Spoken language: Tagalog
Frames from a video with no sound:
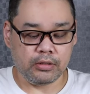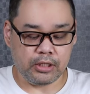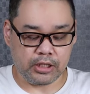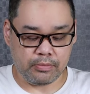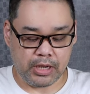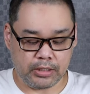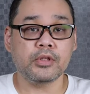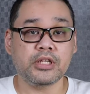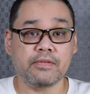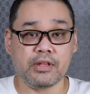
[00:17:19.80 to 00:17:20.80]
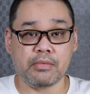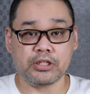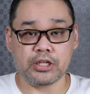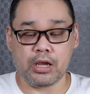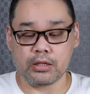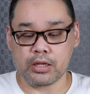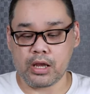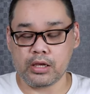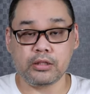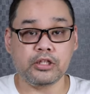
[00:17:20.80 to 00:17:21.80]
di naman, safe naman siya
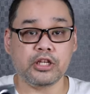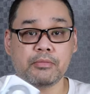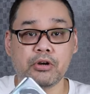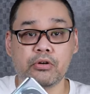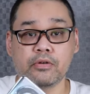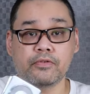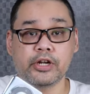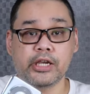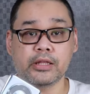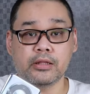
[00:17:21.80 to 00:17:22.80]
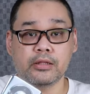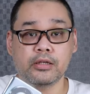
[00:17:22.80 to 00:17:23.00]
na hindi siya mag-overheat.